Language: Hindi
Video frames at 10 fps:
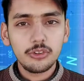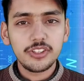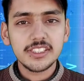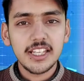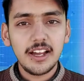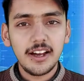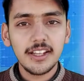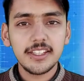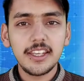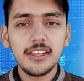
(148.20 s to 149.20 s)
कुछ
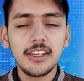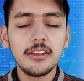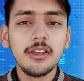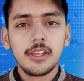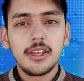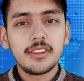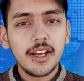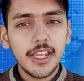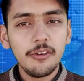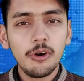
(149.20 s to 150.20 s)
असलाहत की गई कि
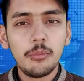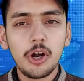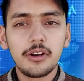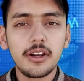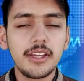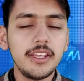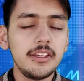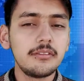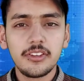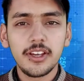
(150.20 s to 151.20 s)
ताकि वो बॉर्डर की
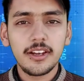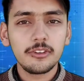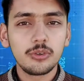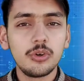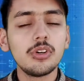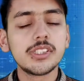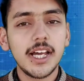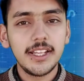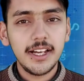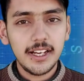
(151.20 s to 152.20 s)
तजारत को
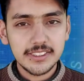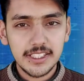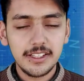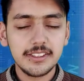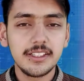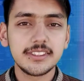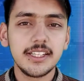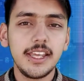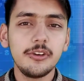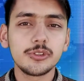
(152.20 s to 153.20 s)
ज़्यादा आसान कर
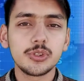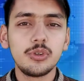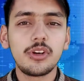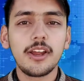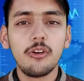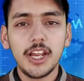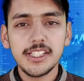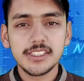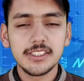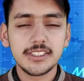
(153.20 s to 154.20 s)
सके उसको
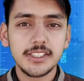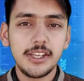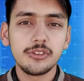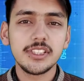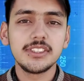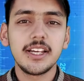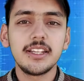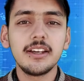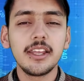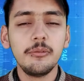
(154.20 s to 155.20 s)
रेगुलाइज कर सके उसे
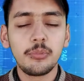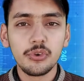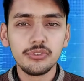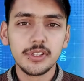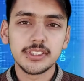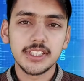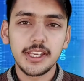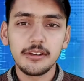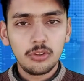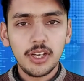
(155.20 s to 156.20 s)
ज़्यादा इम्प्रूव कर
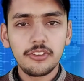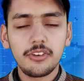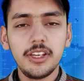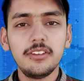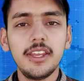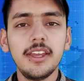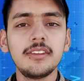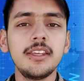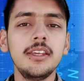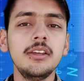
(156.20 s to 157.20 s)
सके तो नाजरीन ये
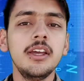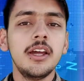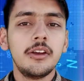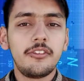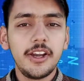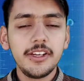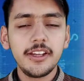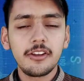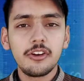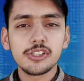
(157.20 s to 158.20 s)
थी ट्रेडिंग
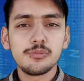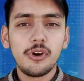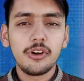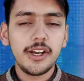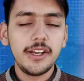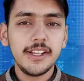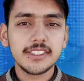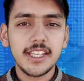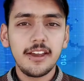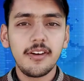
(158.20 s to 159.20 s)
अक्रॉस बॉर्डर इंडेक्स
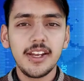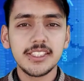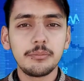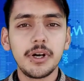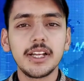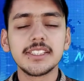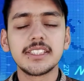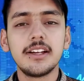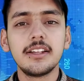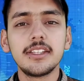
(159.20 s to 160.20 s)
के हवाले से
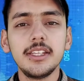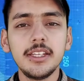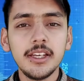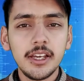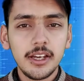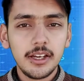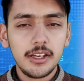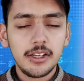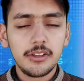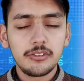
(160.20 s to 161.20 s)
पाकिस्तान की
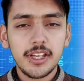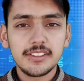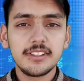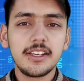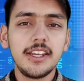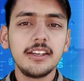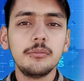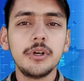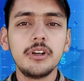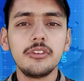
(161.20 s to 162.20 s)
ताज़ा तरीन
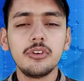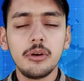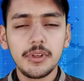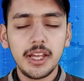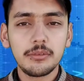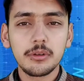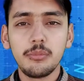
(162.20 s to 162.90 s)
ख़बर जो हमने आप तक